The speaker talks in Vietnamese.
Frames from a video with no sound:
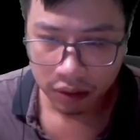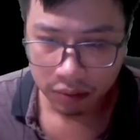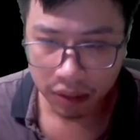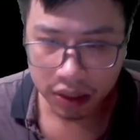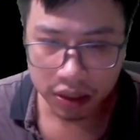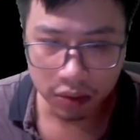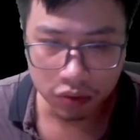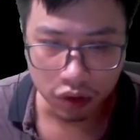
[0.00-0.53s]

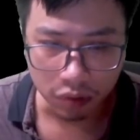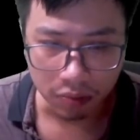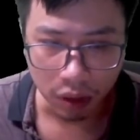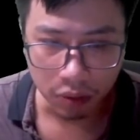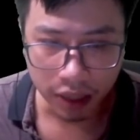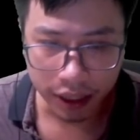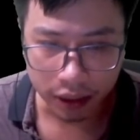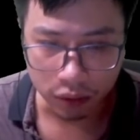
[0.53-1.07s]
Bên trong giọt
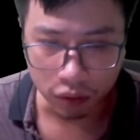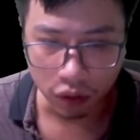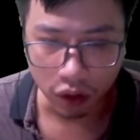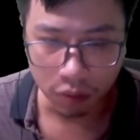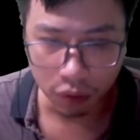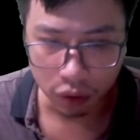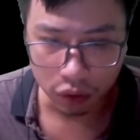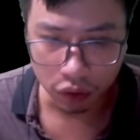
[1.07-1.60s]
máu này cũng có
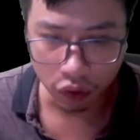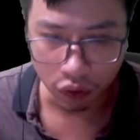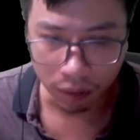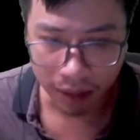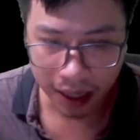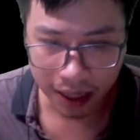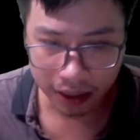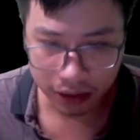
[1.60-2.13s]
một cổ
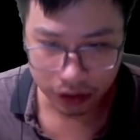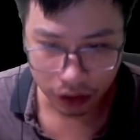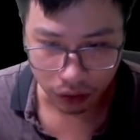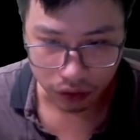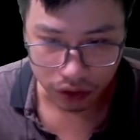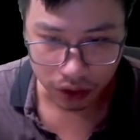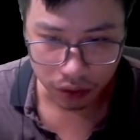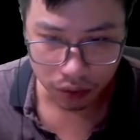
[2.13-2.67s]
ma nhỏ
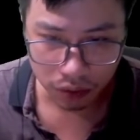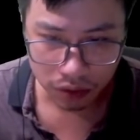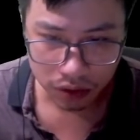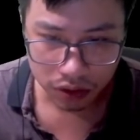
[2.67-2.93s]
xíu,